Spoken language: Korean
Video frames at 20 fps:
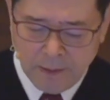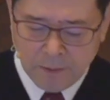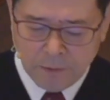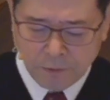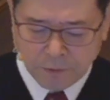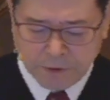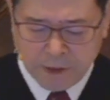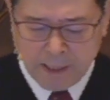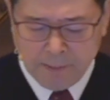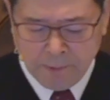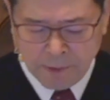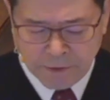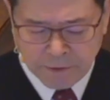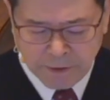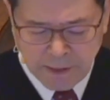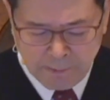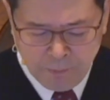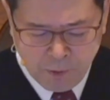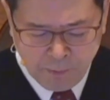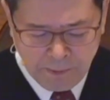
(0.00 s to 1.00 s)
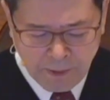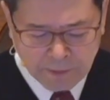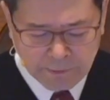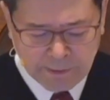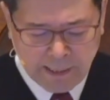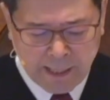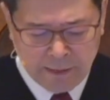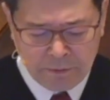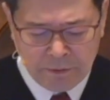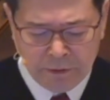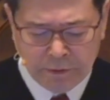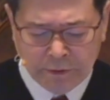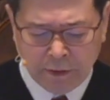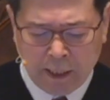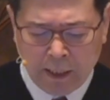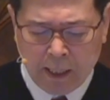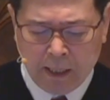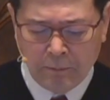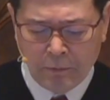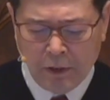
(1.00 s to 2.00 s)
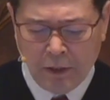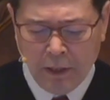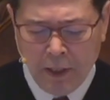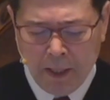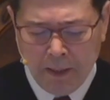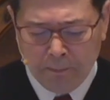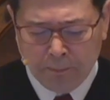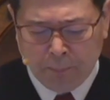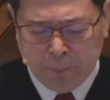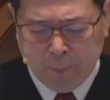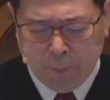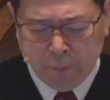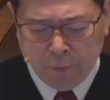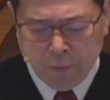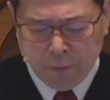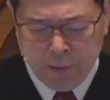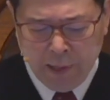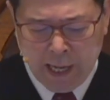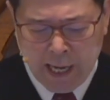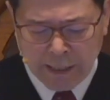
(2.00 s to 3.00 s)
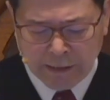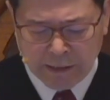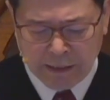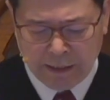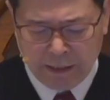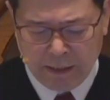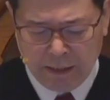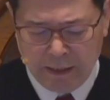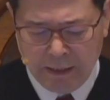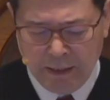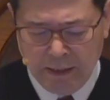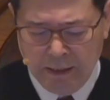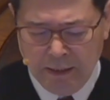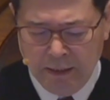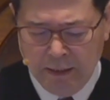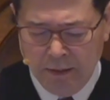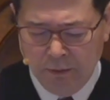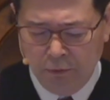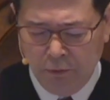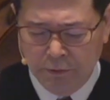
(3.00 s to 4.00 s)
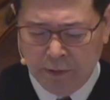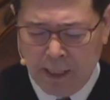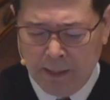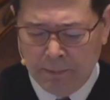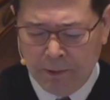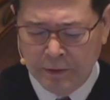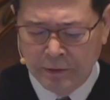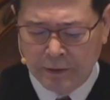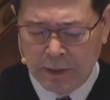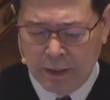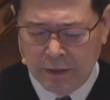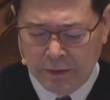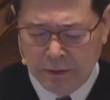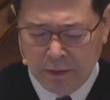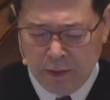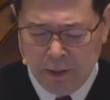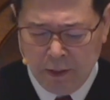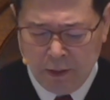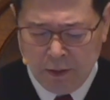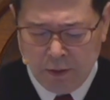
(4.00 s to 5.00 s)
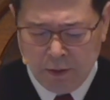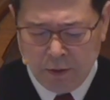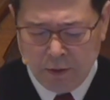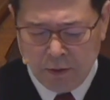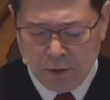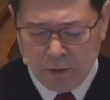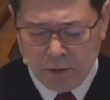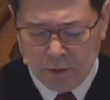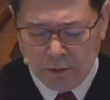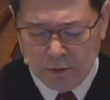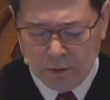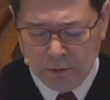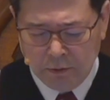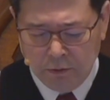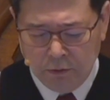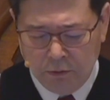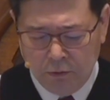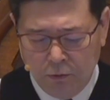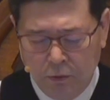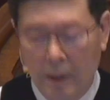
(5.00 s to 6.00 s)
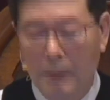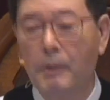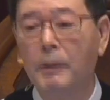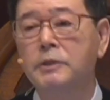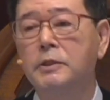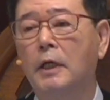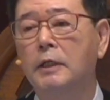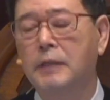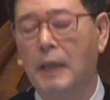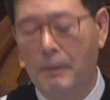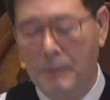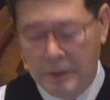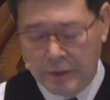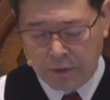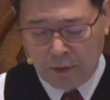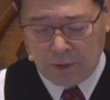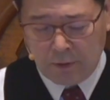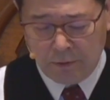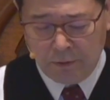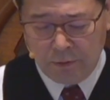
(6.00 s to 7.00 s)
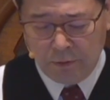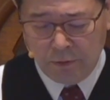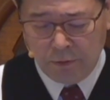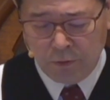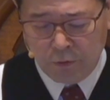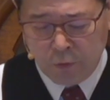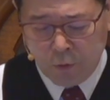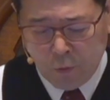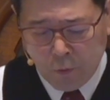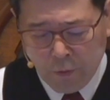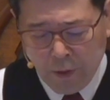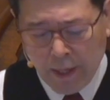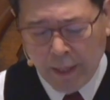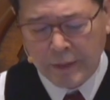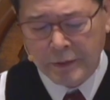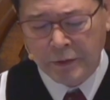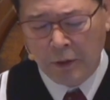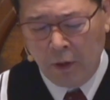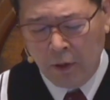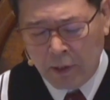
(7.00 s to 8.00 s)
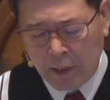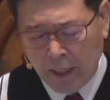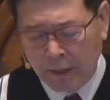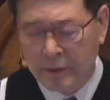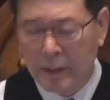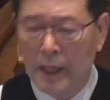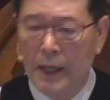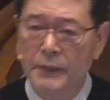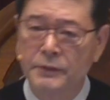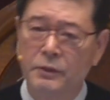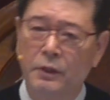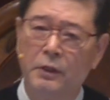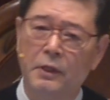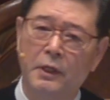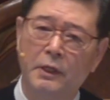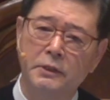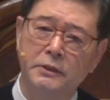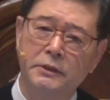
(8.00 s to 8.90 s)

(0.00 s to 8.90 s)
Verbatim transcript: 그리고 세 번째 보면 다른 사람을 포용하기 또 네 번째는 네 번째가 재밌어요. 교회 성가대에서